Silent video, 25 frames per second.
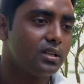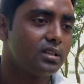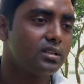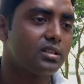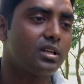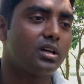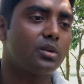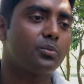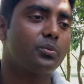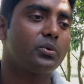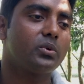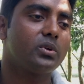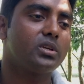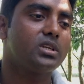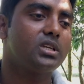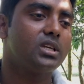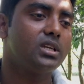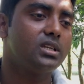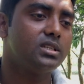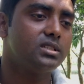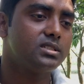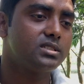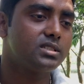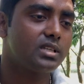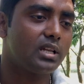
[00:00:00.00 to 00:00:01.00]
তারপরে
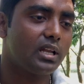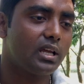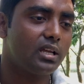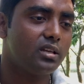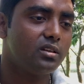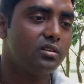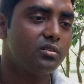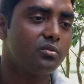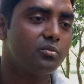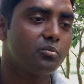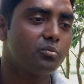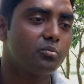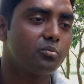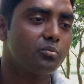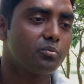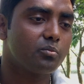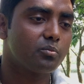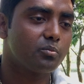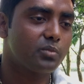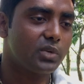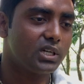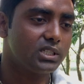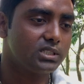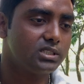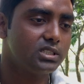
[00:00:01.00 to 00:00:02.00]
সেই স্যালাইন
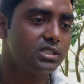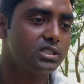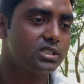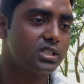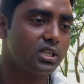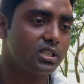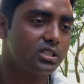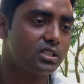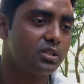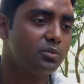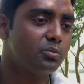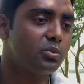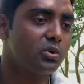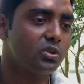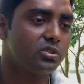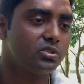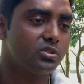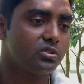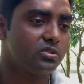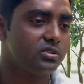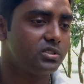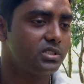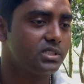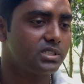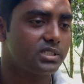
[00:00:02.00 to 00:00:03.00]
পাঁচ দিন সাত দিন পরে
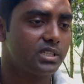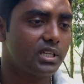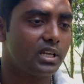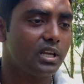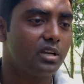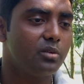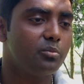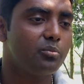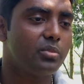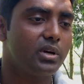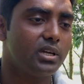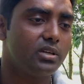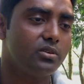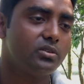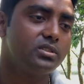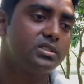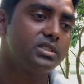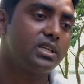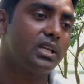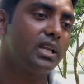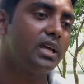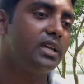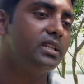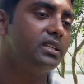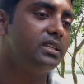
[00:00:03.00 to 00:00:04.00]
যখন যে স্যালাইন পাই ওই
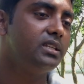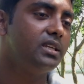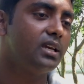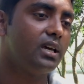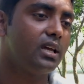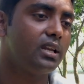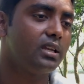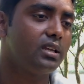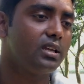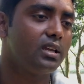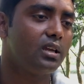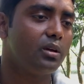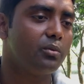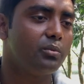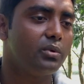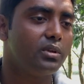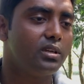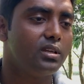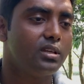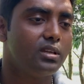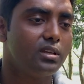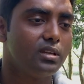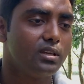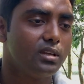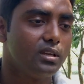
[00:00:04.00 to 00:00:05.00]
স্যালাইন দিয়ে আর কি আমি
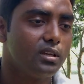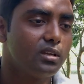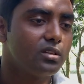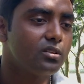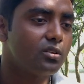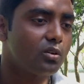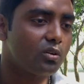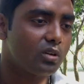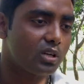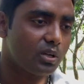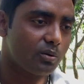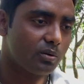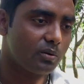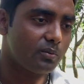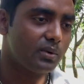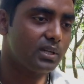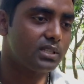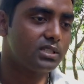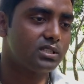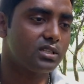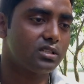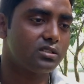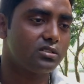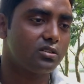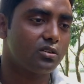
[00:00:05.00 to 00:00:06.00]
তখন আমার
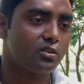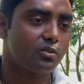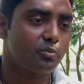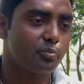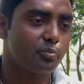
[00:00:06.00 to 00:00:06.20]
বাচ্চার যখন